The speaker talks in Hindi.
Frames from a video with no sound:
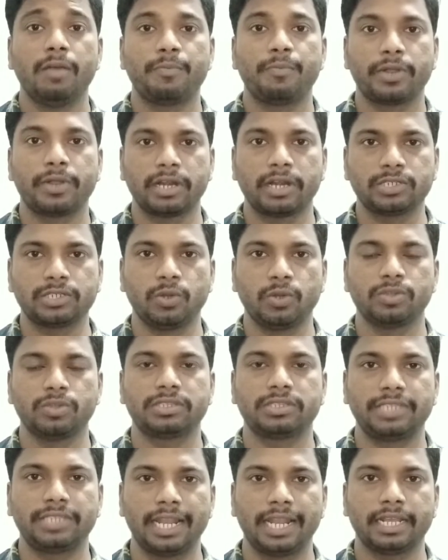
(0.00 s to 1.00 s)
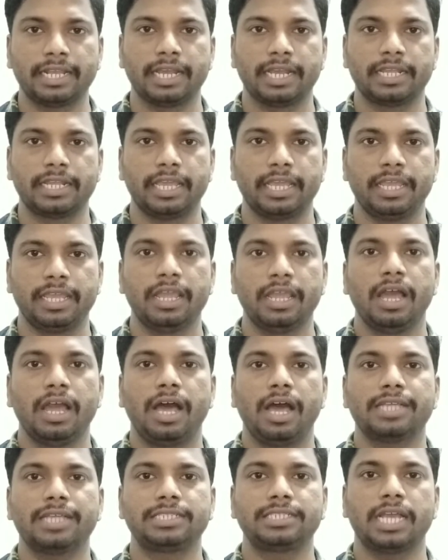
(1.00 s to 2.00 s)
प्रोडक्ट को सेल करके
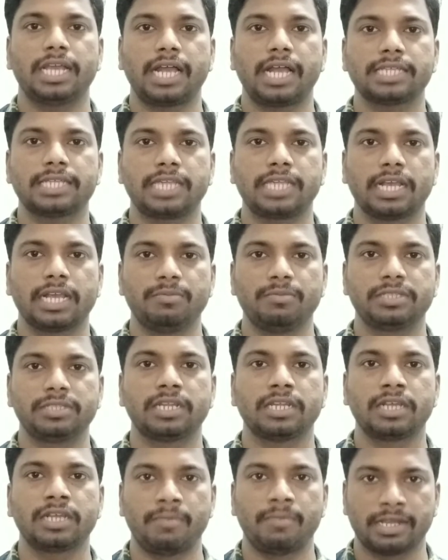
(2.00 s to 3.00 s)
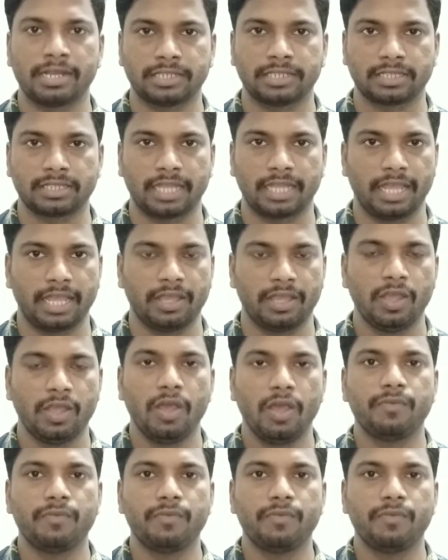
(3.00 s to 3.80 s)
अच्छा खासा कमीशन कमा सकता है